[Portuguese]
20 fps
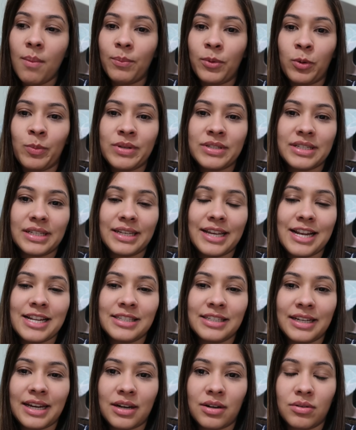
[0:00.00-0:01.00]
Pelo menos
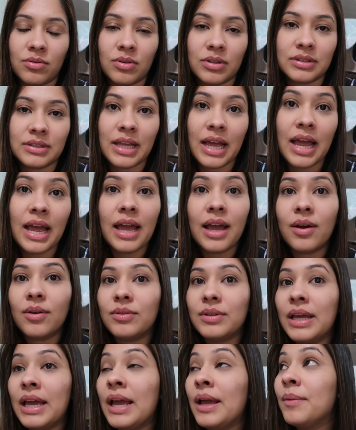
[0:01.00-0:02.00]
aqueles ficaram no
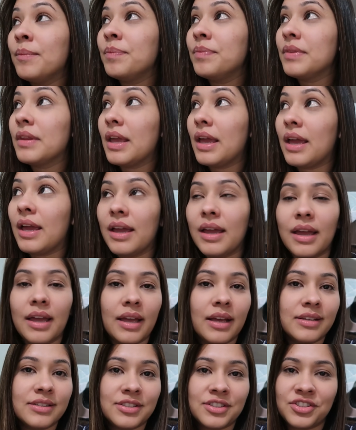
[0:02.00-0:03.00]
hotel, né?
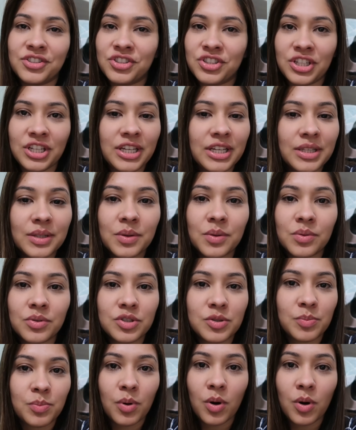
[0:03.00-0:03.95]
É, assistindo, de